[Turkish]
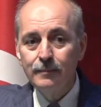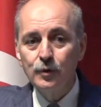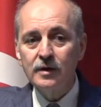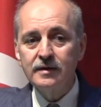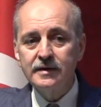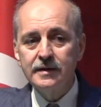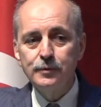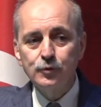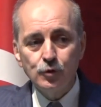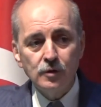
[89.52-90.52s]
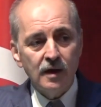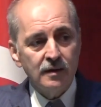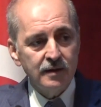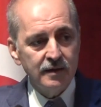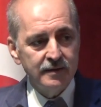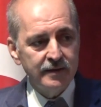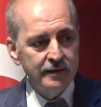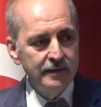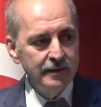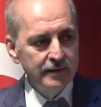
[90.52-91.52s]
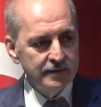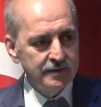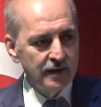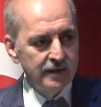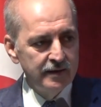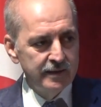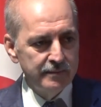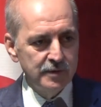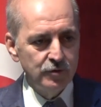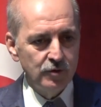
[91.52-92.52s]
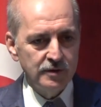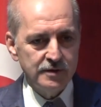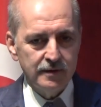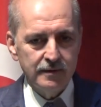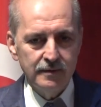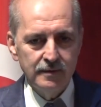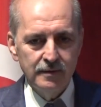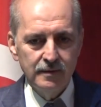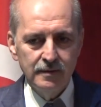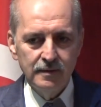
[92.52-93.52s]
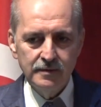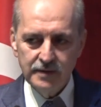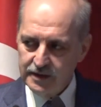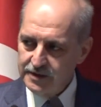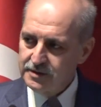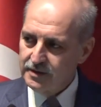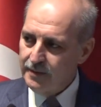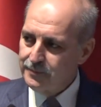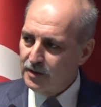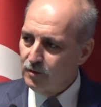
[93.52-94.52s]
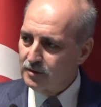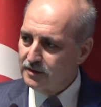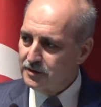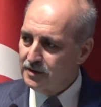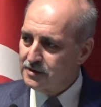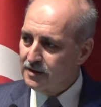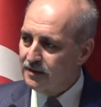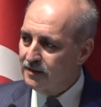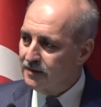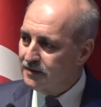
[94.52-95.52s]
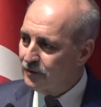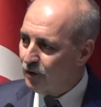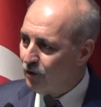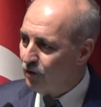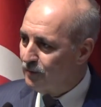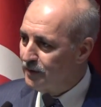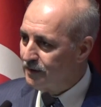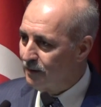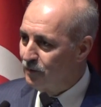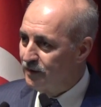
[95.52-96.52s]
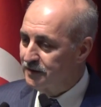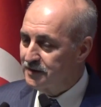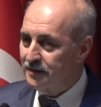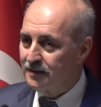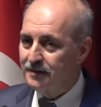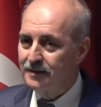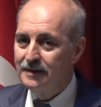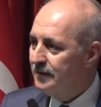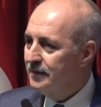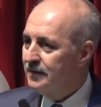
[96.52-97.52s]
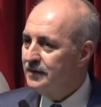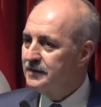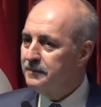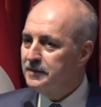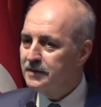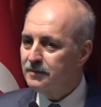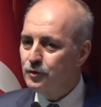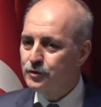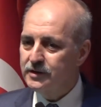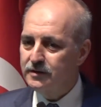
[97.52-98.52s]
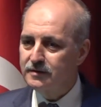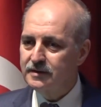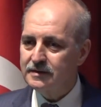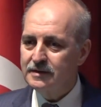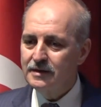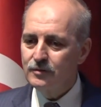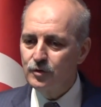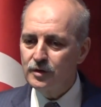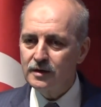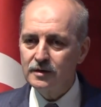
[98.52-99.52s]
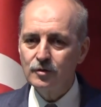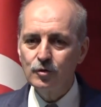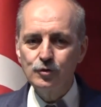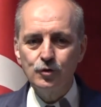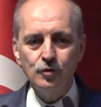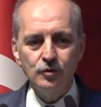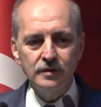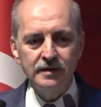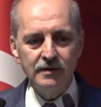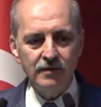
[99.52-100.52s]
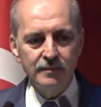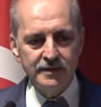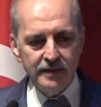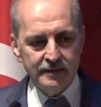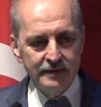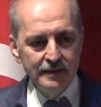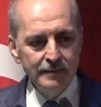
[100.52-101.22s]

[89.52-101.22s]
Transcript: Buradaki bütün halklar da İsrail'in emrinde olacak. Ya hiç hepten oradan çıkacaklar ya da köle olmayı kabul edecekler. 2023 yılında dünyanın gözü önünde devam eden